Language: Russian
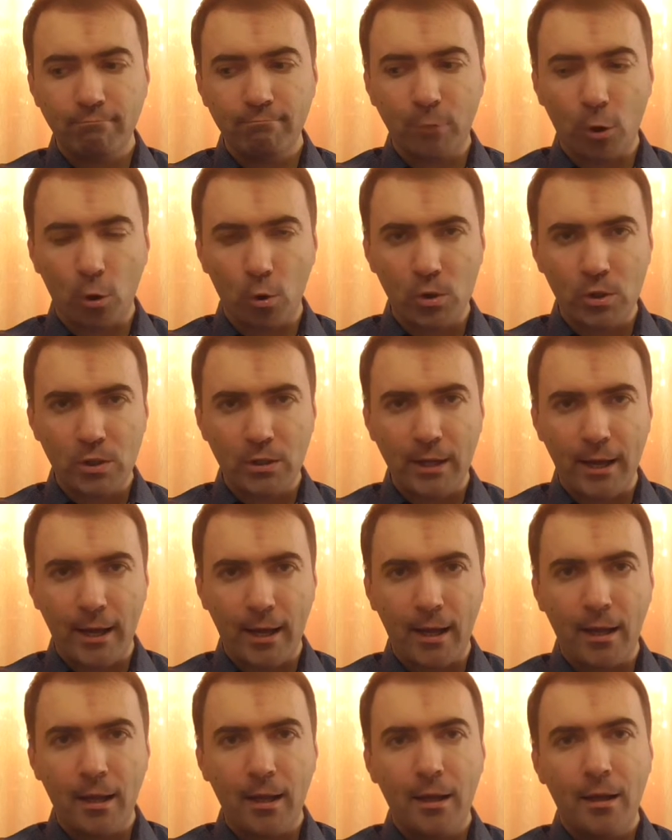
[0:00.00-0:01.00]

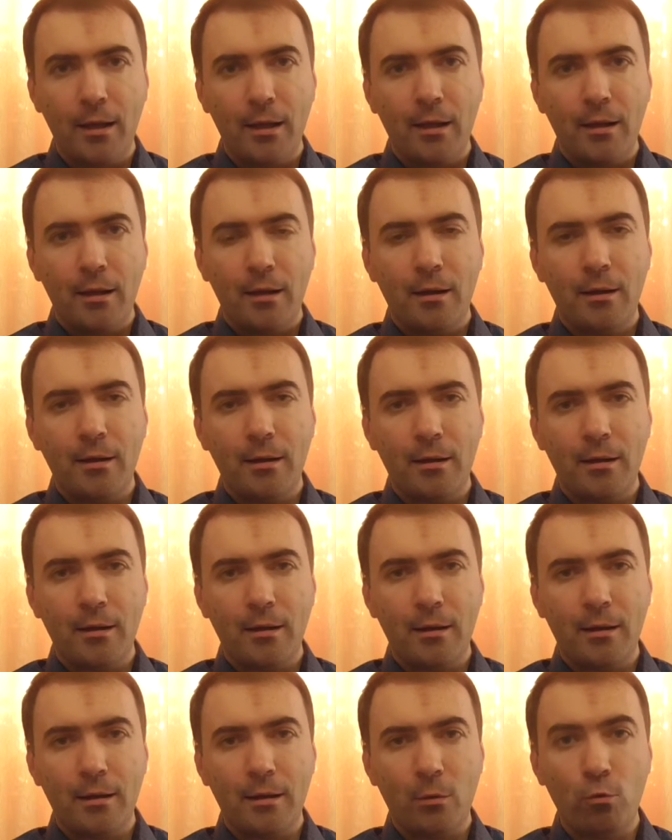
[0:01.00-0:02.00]
просто
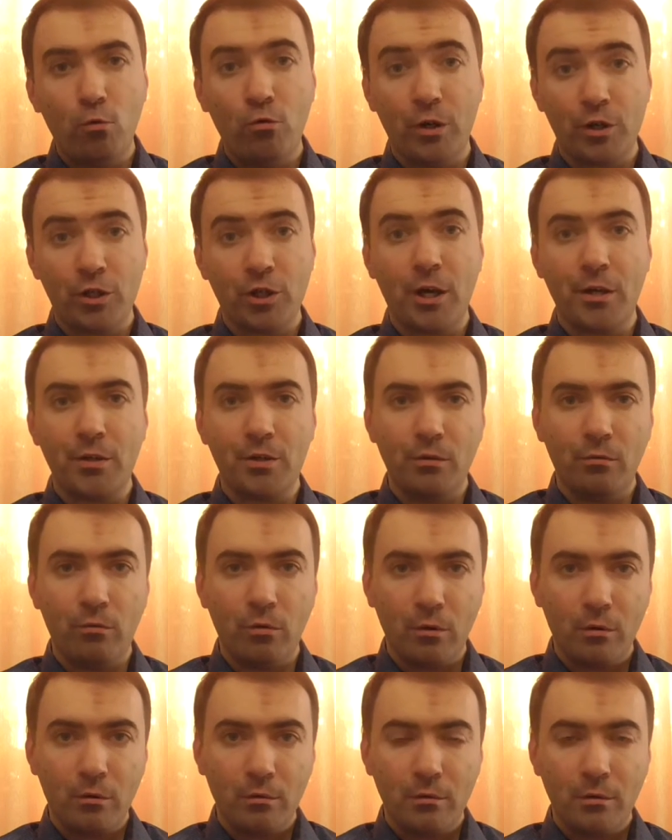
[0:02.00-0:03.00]
э, уважать
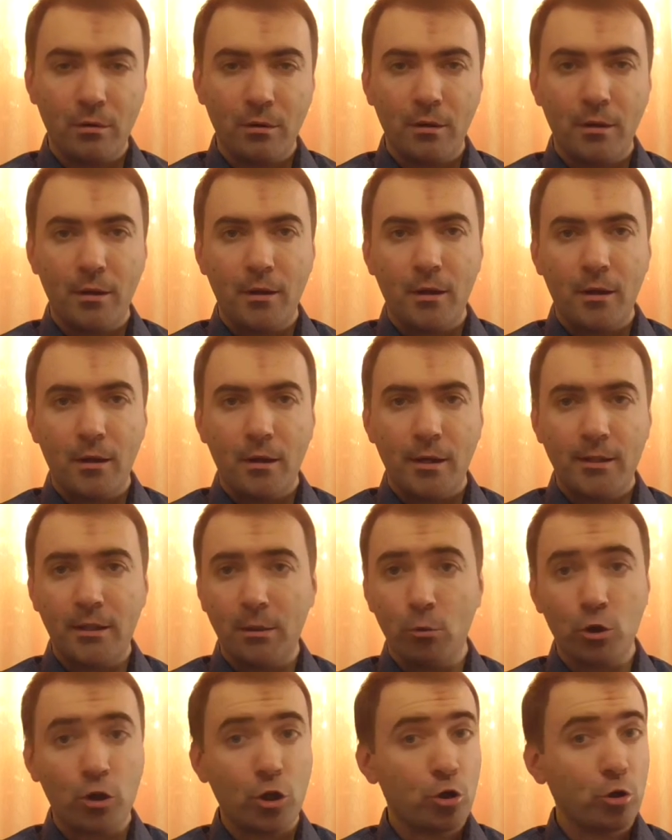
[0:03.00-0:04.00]
его. Это
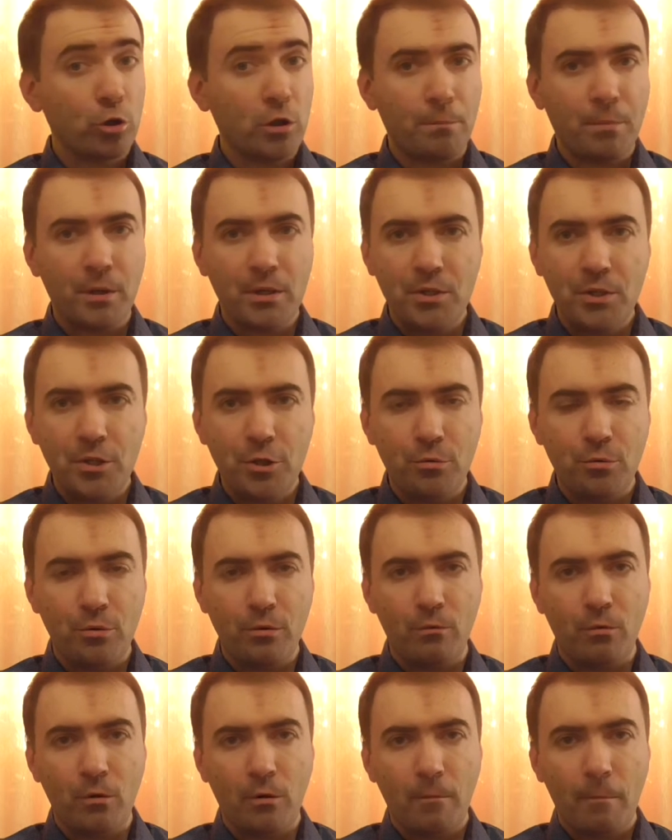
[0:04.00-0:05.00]
можно что-то просить у
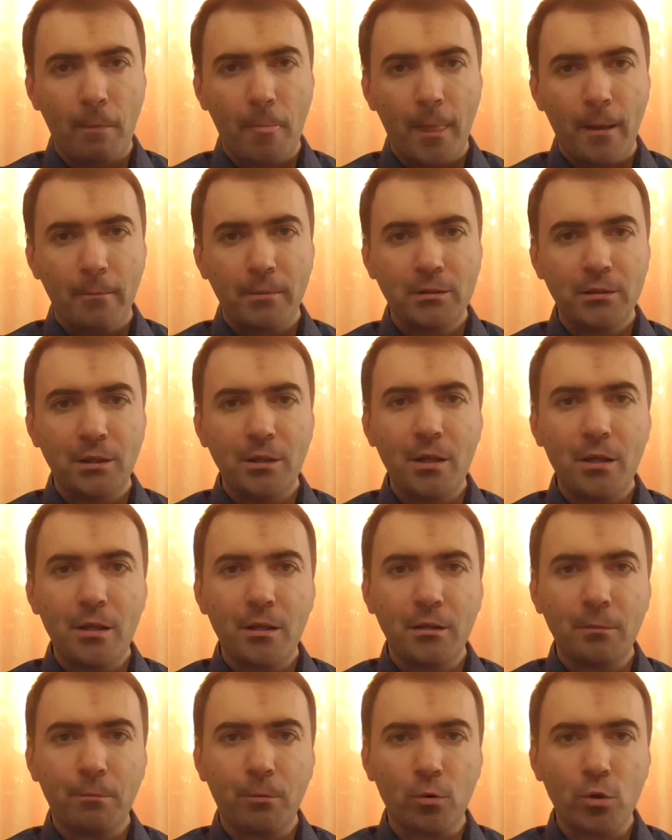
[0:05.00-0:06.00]
него. Поклонение –
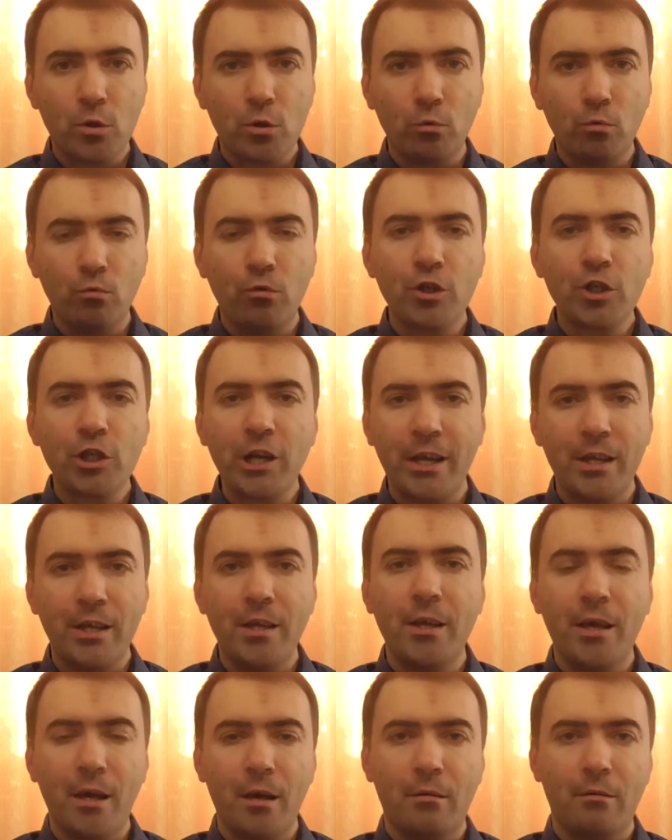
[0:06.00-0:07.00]
это просто
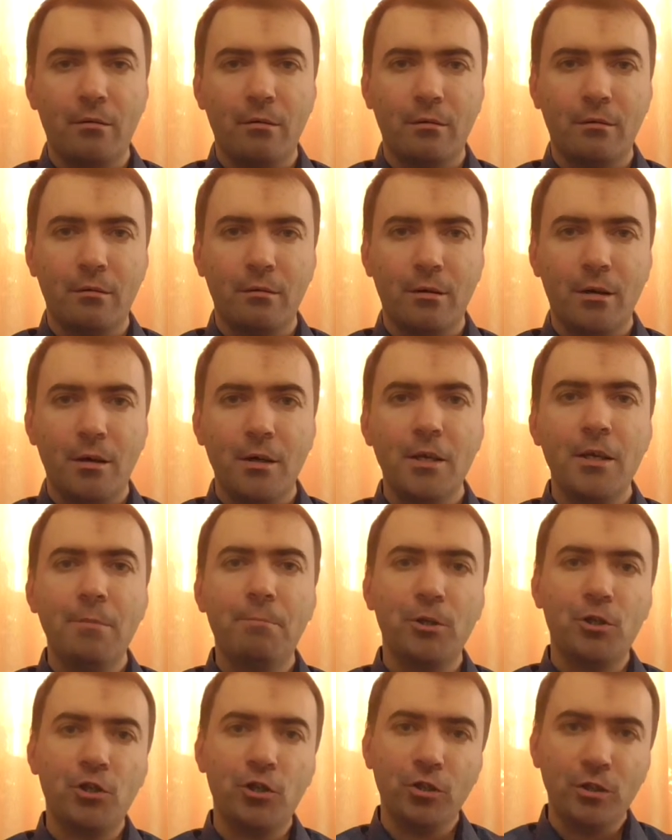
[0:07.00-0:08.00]
уважение и
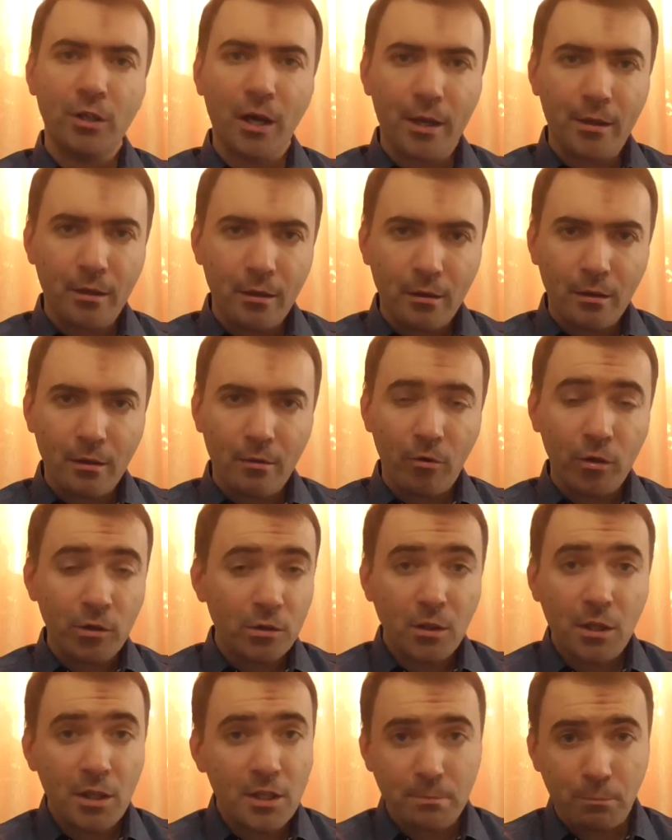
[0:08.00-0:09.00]
почитание. Вот
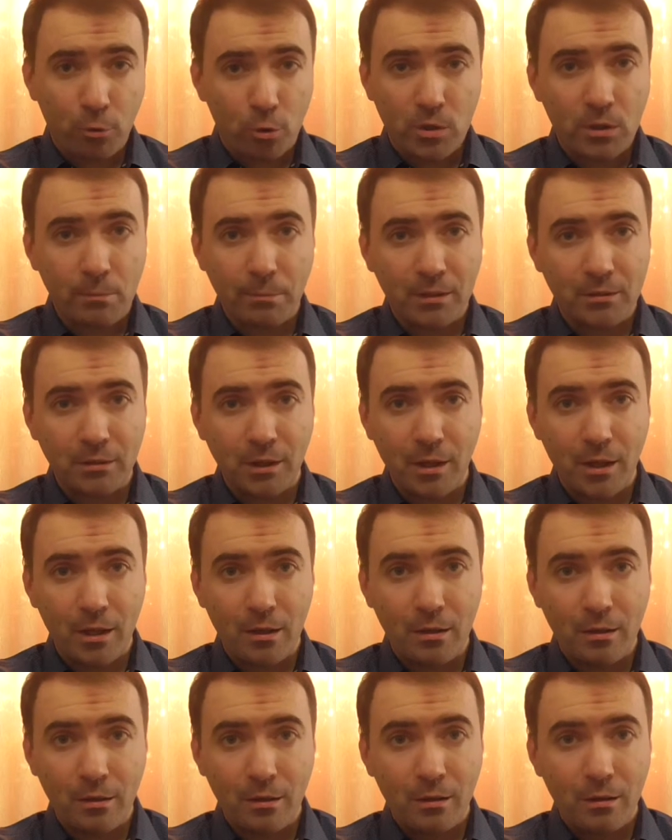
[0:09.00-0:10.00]
это и есть просто
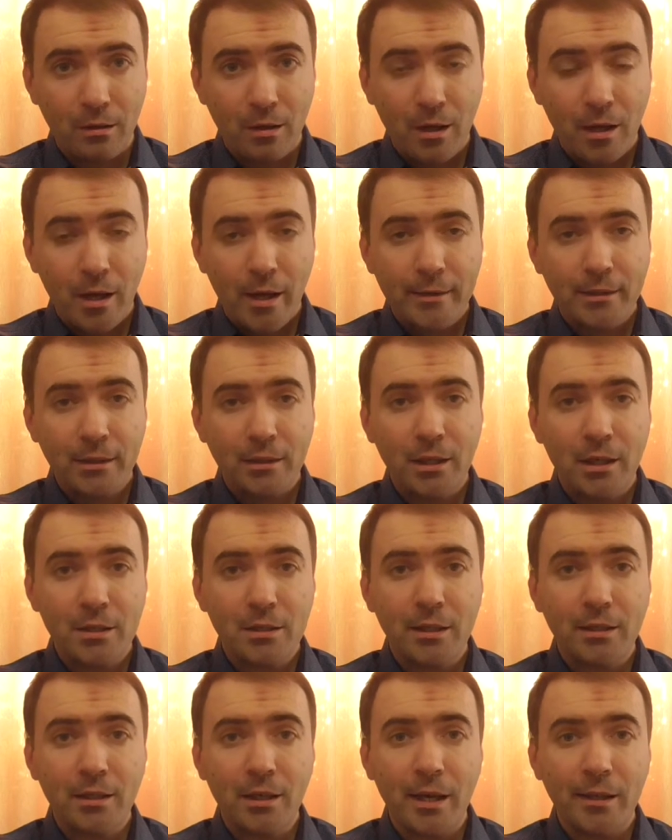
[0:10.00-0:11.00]
поклонение. Это,
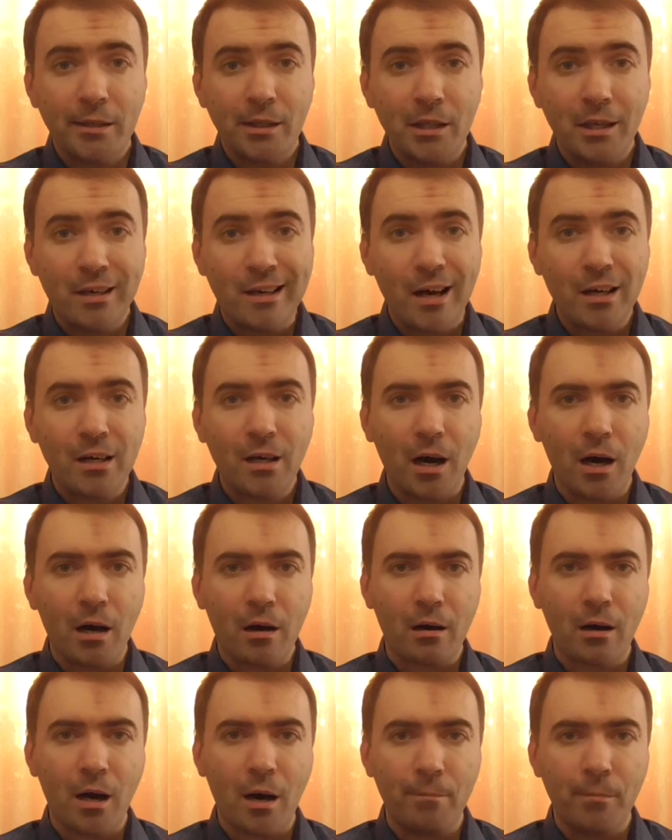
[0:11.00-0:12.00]
знаете, это, это не как
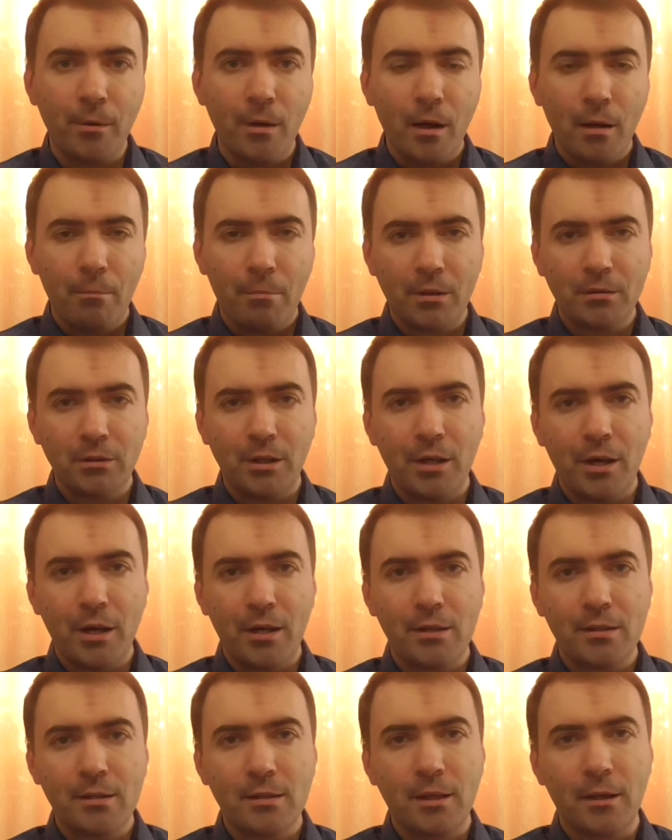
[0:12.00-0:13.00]
раб
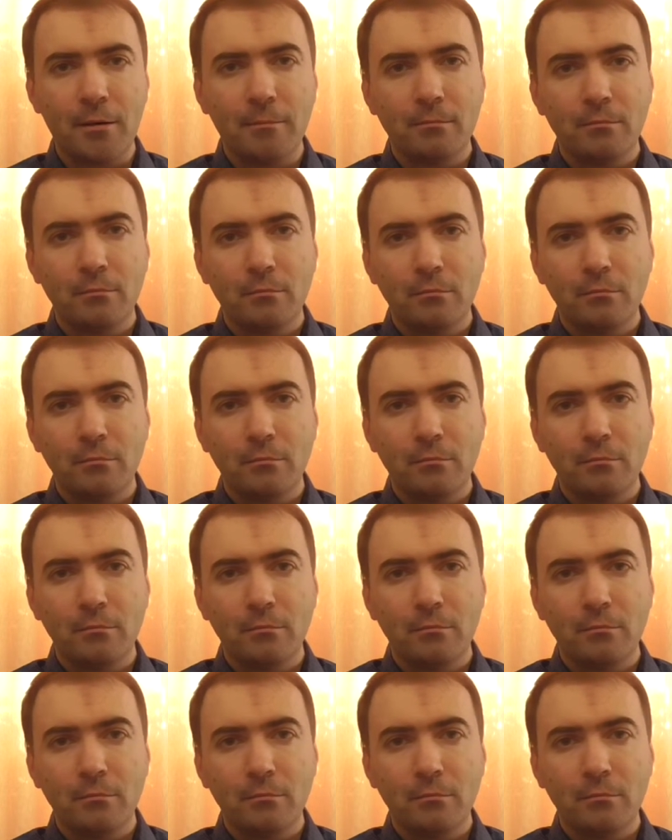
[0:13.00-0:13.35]
поклоняется